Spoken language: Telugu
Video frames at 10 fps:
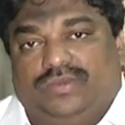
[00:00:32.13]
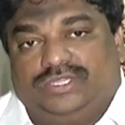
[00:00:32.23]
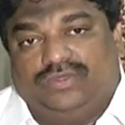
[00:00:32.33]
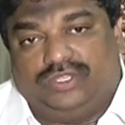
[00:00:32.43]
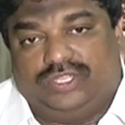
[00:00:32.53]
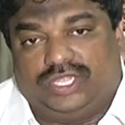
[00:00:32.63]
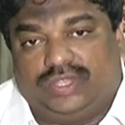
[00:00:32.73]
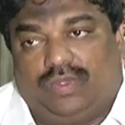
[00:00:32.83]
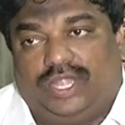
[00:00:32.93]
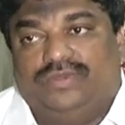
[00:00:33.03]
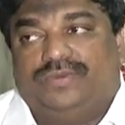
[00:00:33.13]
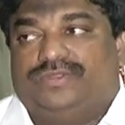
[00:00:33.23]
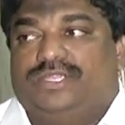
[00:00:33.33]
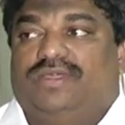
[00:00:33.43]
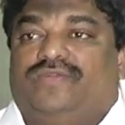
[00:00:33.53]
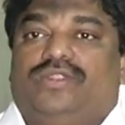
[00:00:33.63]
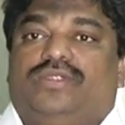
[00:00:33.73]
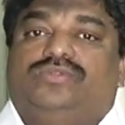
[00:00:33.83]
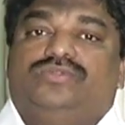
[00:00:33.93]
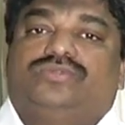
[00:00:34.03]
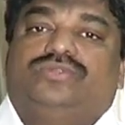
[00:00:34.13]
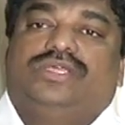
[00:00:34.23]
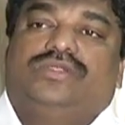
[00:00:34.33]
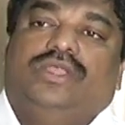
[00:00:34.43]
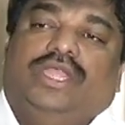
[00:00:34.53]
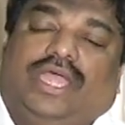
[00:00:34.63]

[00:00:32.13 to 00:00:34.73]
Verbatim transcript: వచ్చి వచ్చిన తర్వాత వాడు సినిమా ఫీల్డ్లో చూసుకుంటారు